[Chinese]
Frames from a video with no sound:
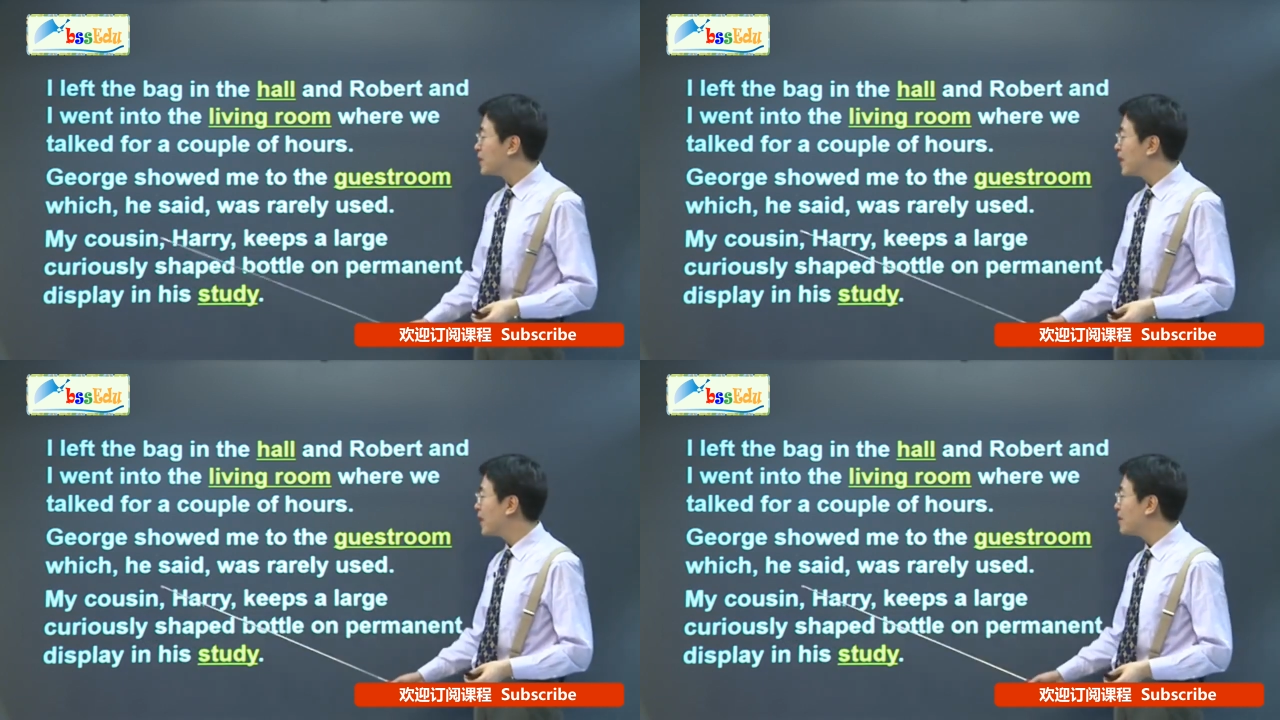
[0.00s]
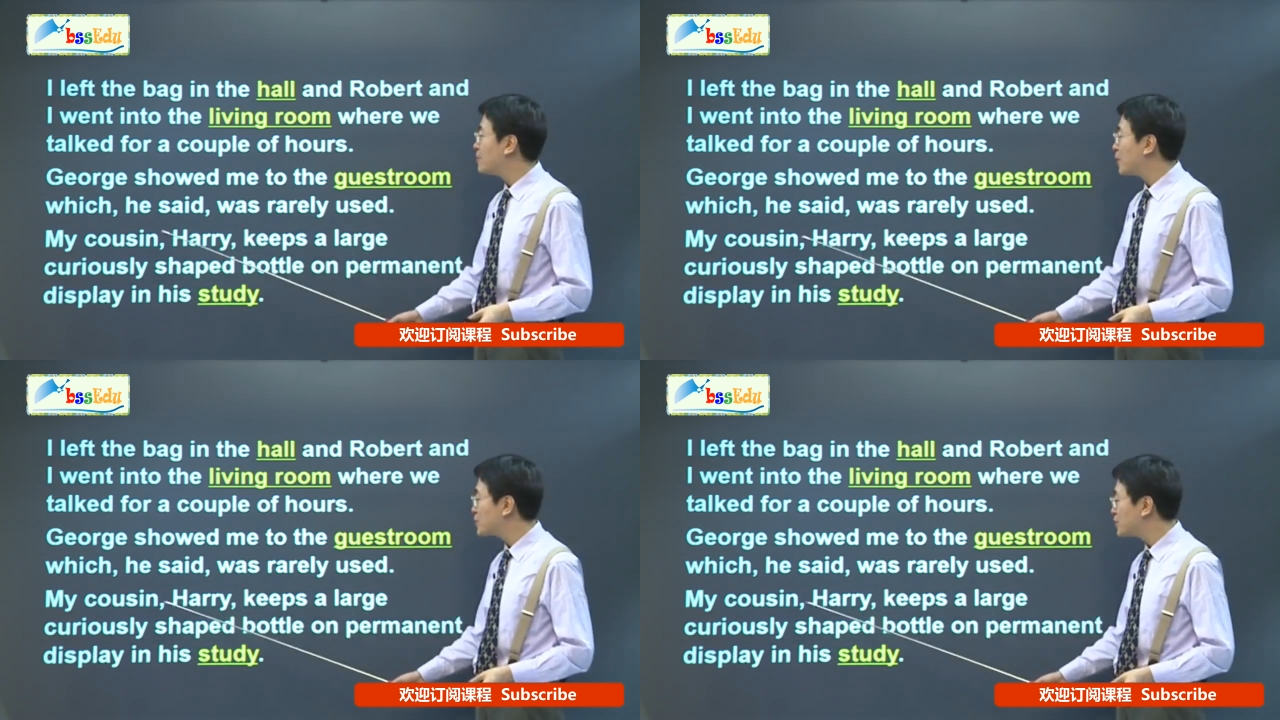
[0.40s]
的
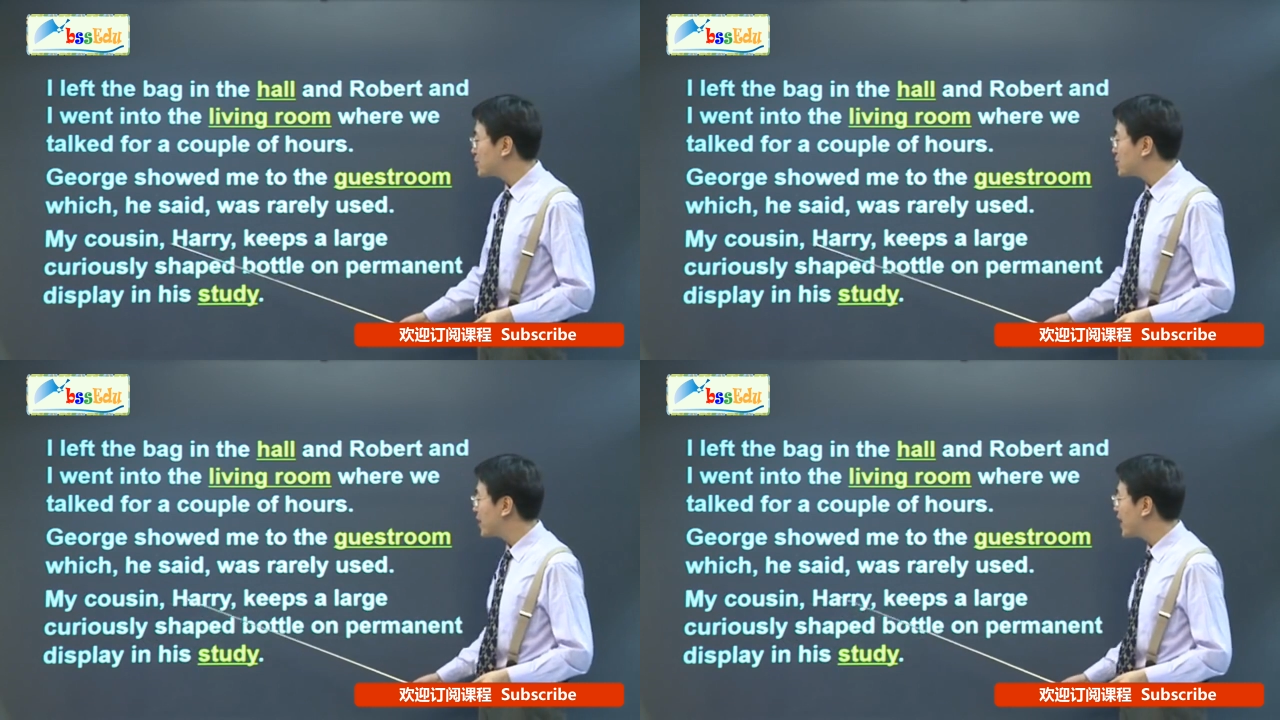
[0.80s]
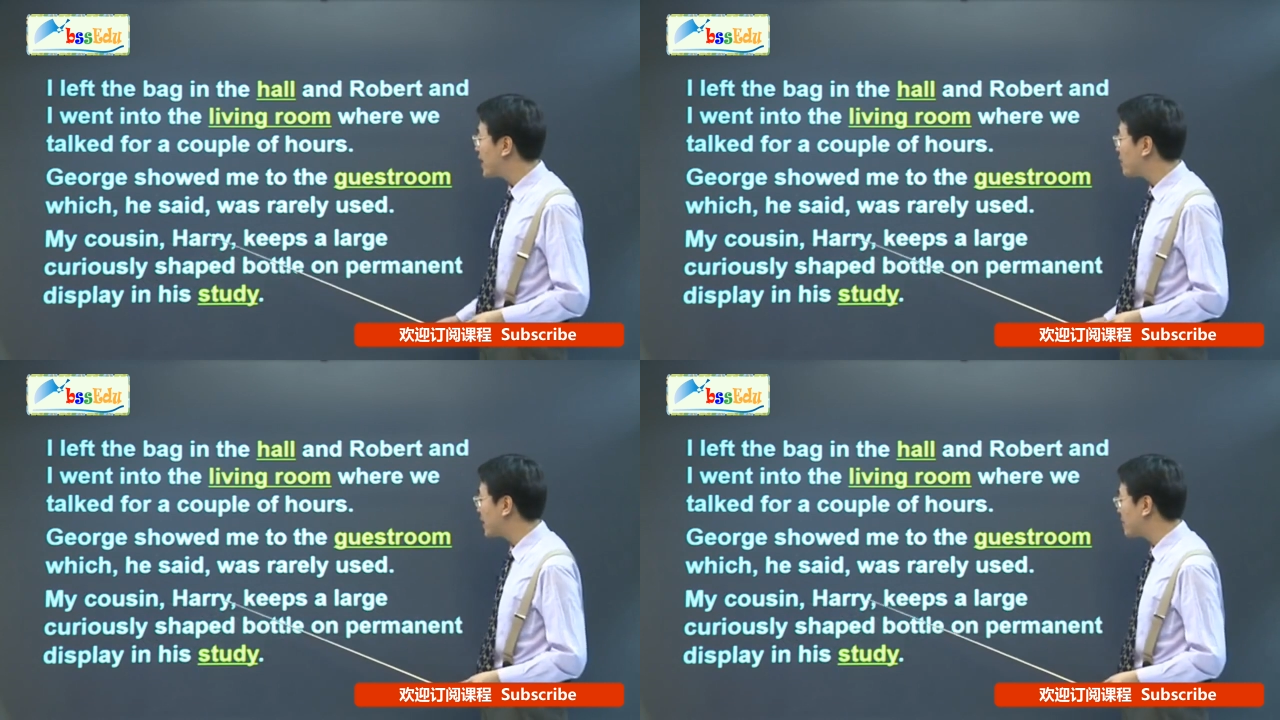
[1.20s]
表兄叫
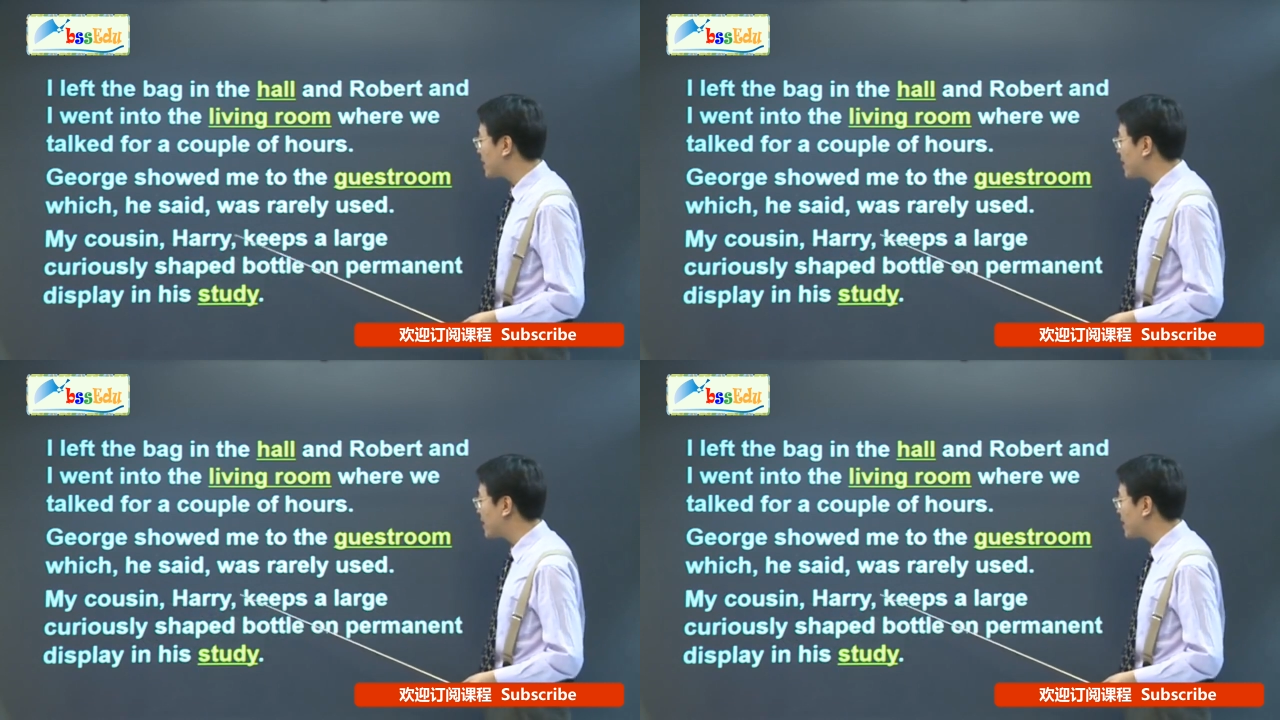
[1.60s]
Harry，